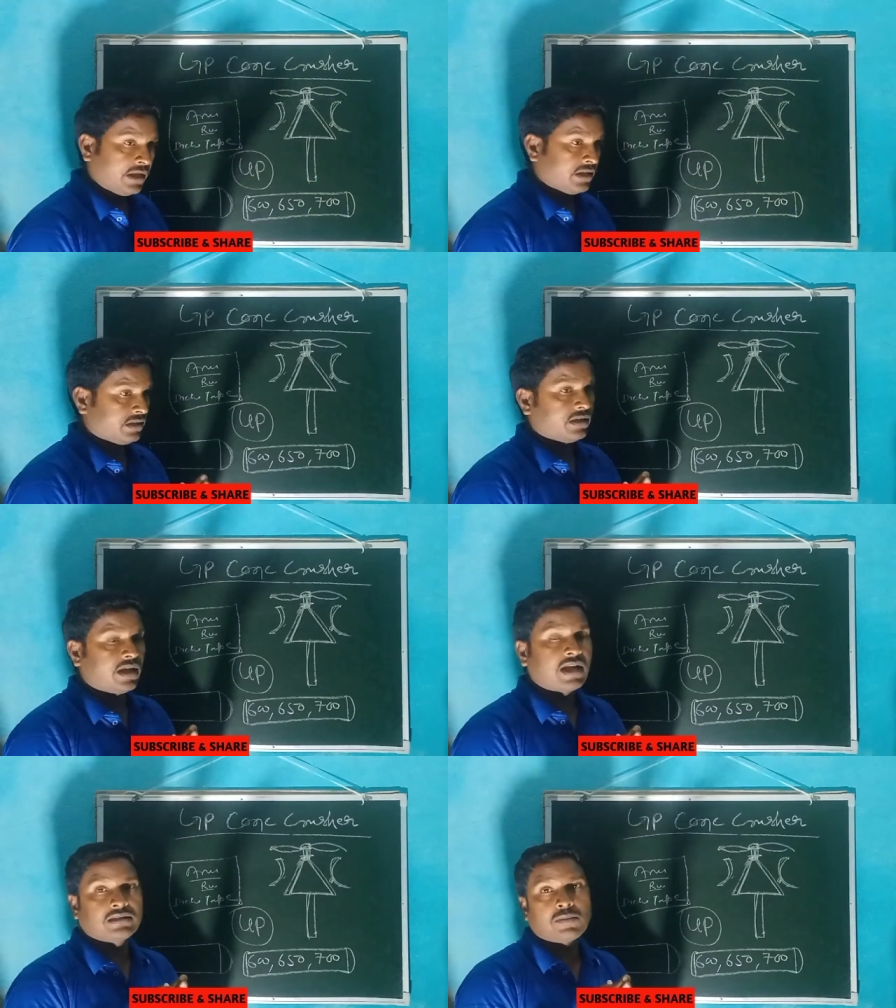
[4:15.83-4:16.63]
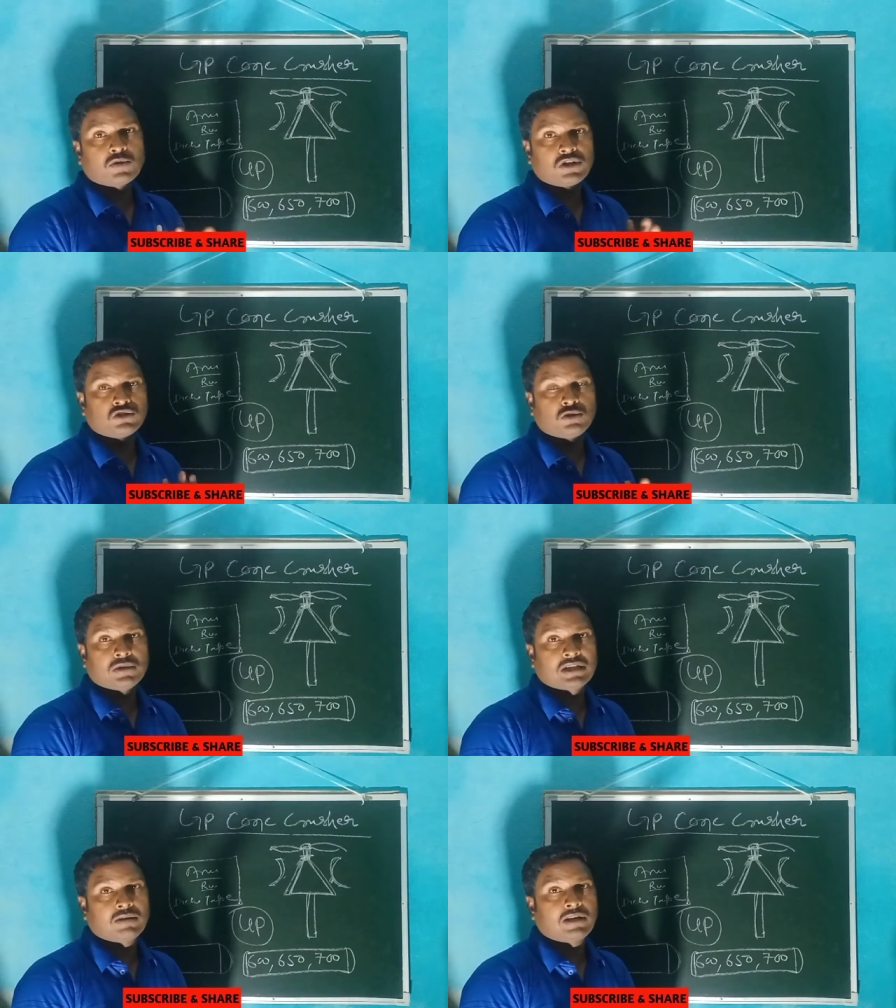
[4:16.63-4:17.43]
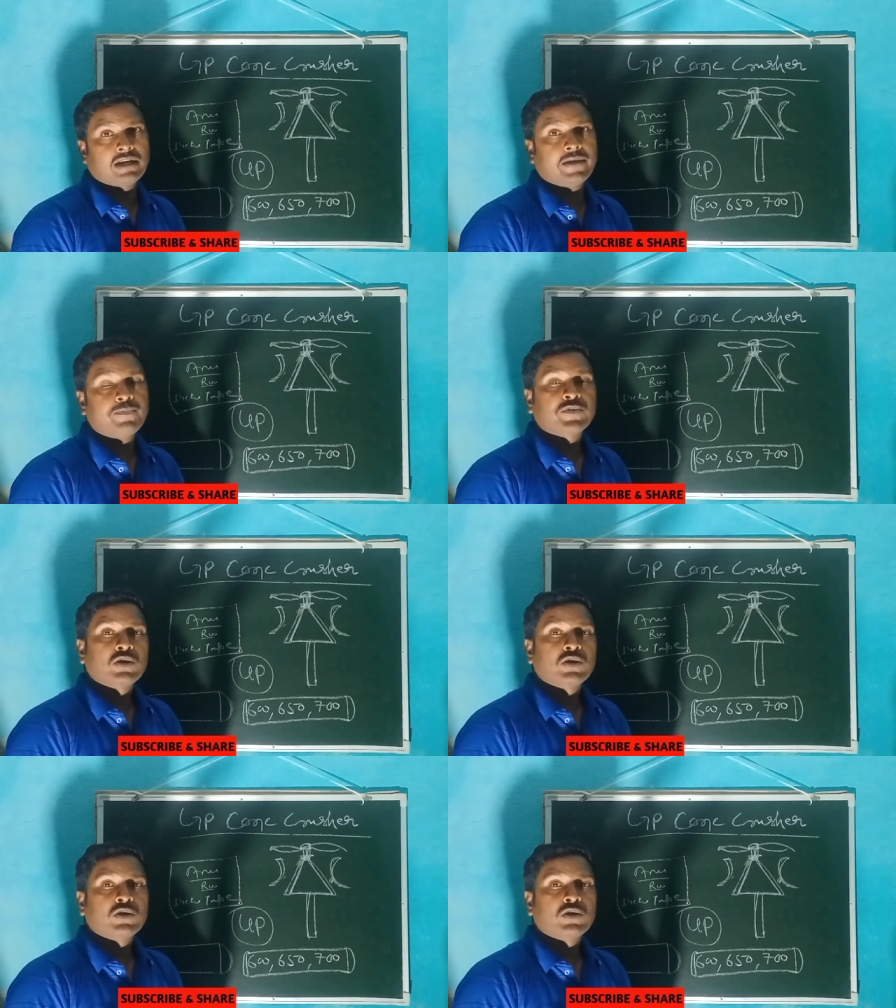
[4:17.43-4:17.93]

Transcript: एक ऐसा आपको रेशियो बताने वाले हैं